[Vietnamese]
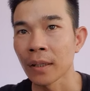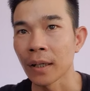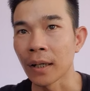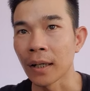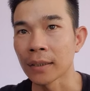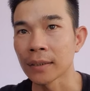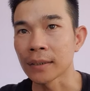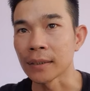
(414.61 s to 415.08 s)

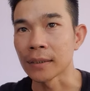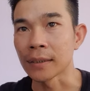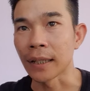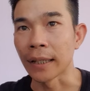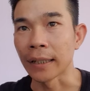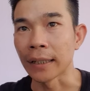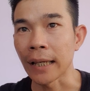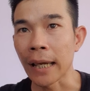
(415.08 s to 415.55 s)
uh, sự
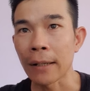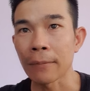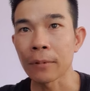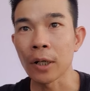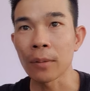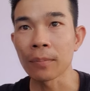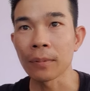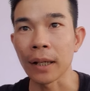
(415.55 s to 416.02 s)
kiện
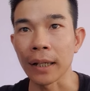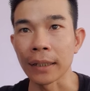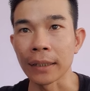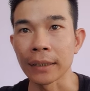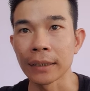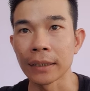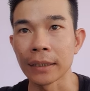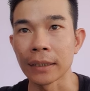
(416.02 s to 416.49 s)
airdrop
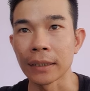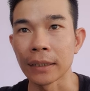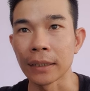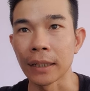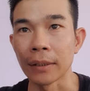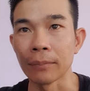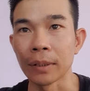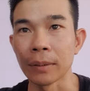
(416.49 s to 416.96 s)
này
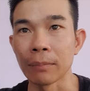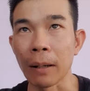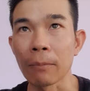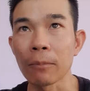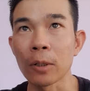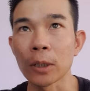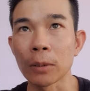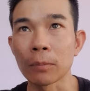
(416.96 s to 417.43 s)
thì mình
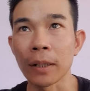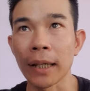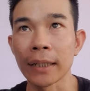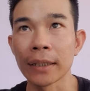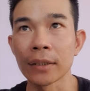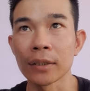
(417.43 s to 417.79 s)
bấm vào trong đây